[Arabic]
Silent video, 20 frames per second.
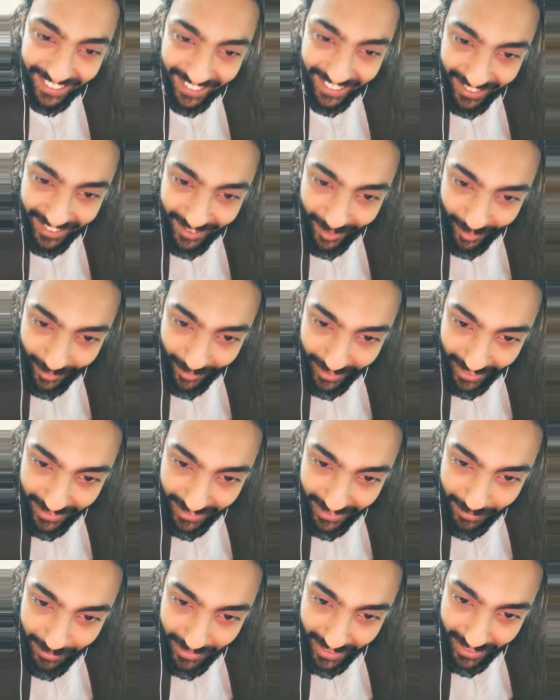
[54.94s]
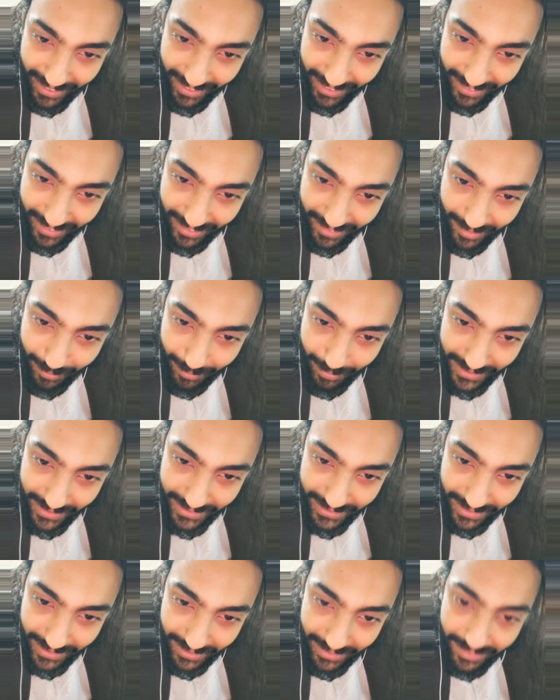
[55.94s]
ده اقول عندي امتحانات طب
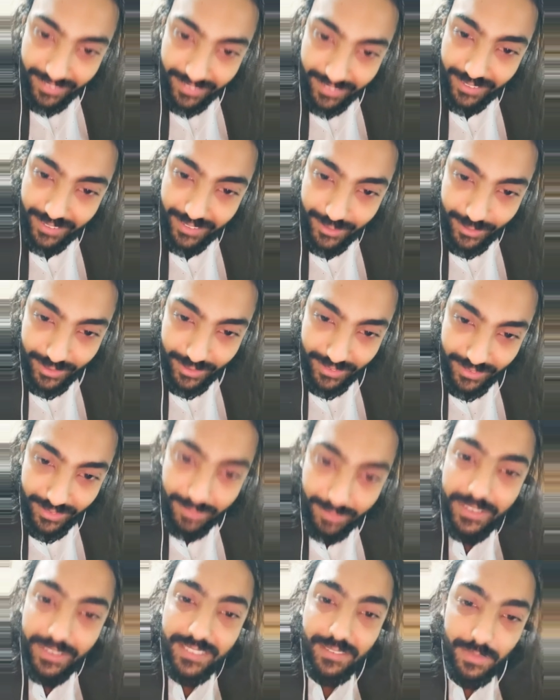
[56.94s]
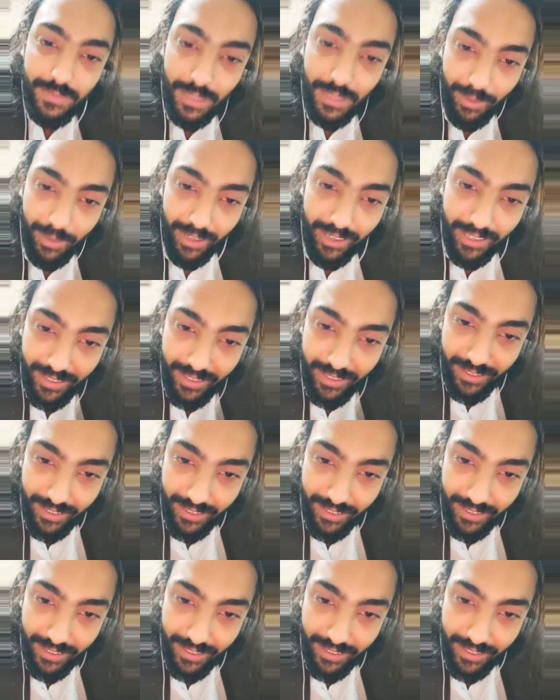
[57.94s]
اسنان يا نهار اسود طب اسنان تبعان انا